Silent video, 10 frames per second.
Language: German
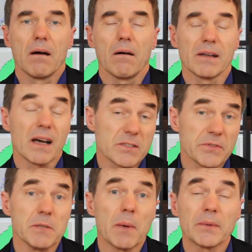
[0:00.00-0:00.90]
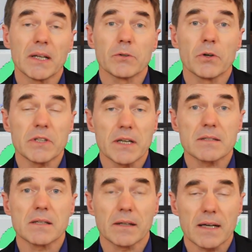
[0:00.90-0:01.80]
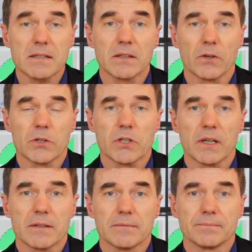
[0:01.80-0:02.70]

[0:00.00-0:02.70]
Und da ist Vielmann natürlich die erste Adresse in Deutschland.